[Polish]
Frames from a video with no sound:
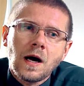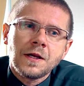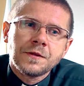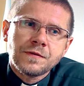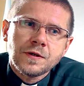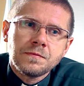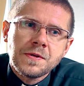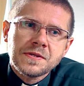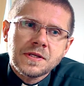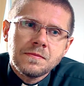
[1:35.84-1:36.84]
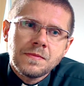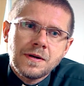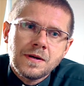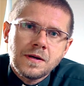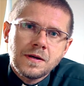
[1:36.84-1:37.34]
ale Twoim bliskim
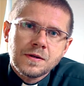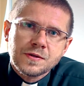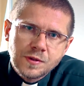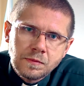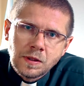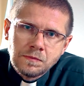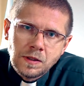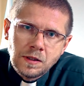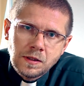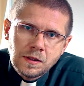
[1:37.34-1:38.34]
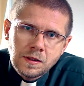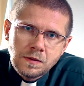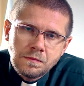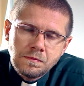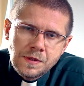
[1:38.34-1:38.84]
z Tobą
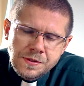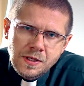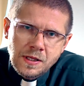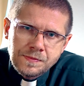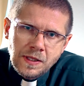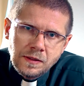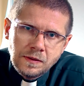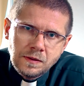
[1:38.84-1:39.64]
będzie lepiej.